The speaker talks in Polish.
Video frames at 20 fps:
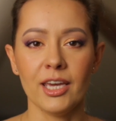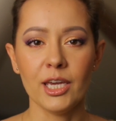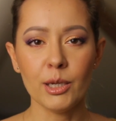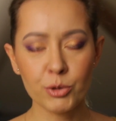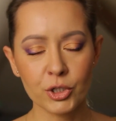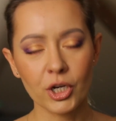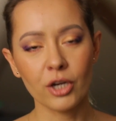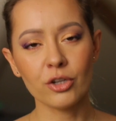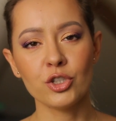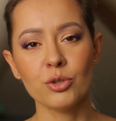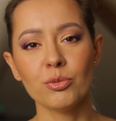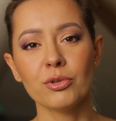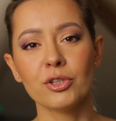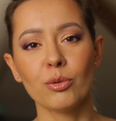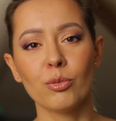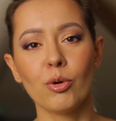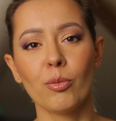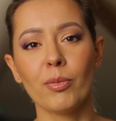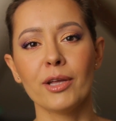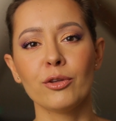I przechodzimy
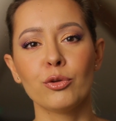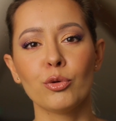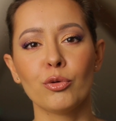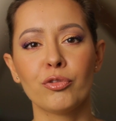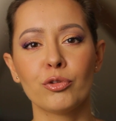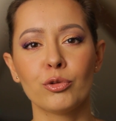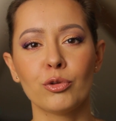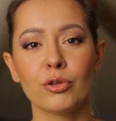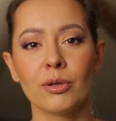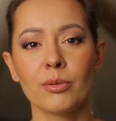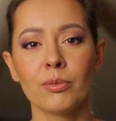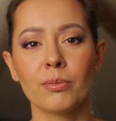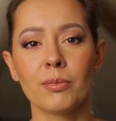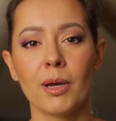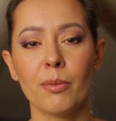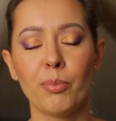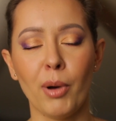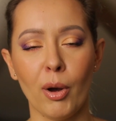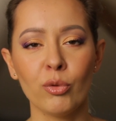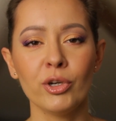do momentu, w
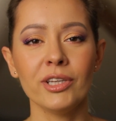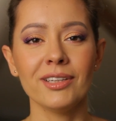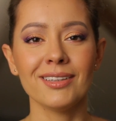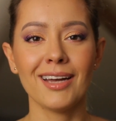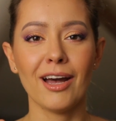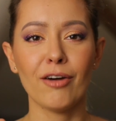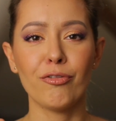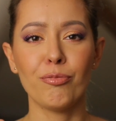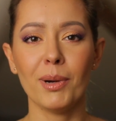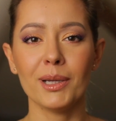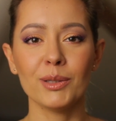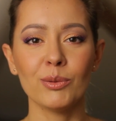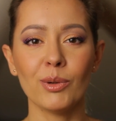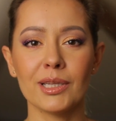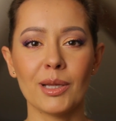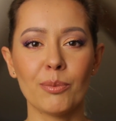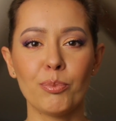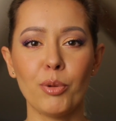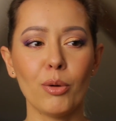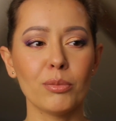którym Paulinka
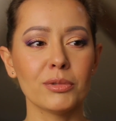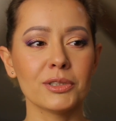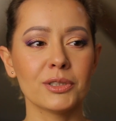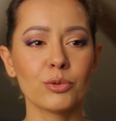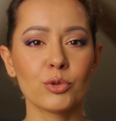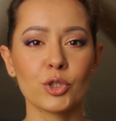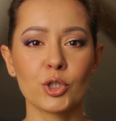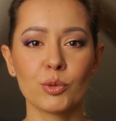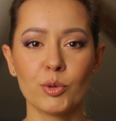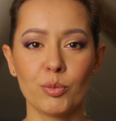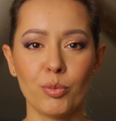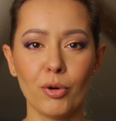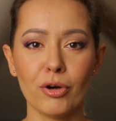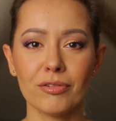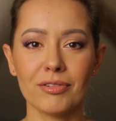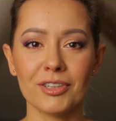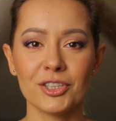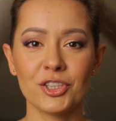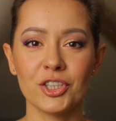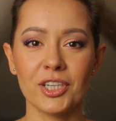wpadła na pomysł, żeby
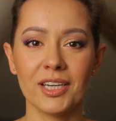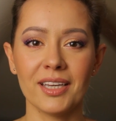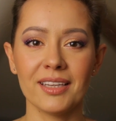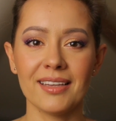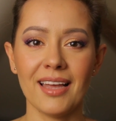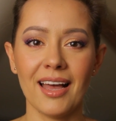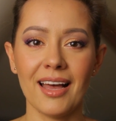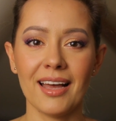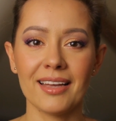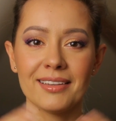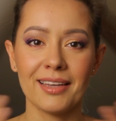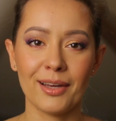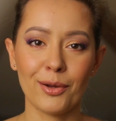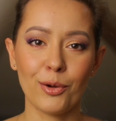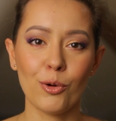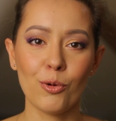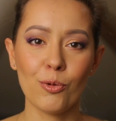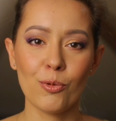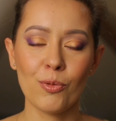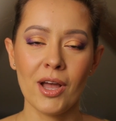porwać się na
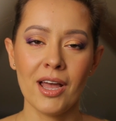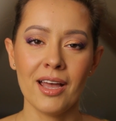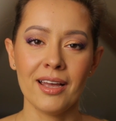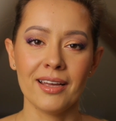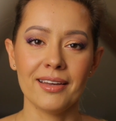taką y,